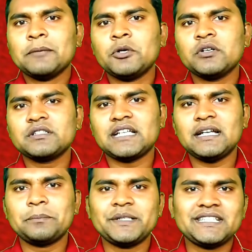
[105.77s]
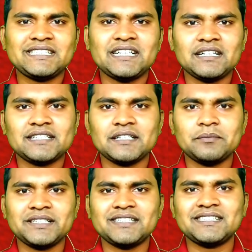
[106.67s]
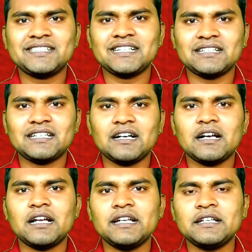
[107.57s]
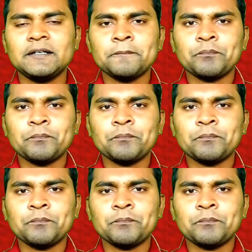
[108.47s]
এবং যারা বিদেশে আছেন বিদেশে থেকে থাকাকালীন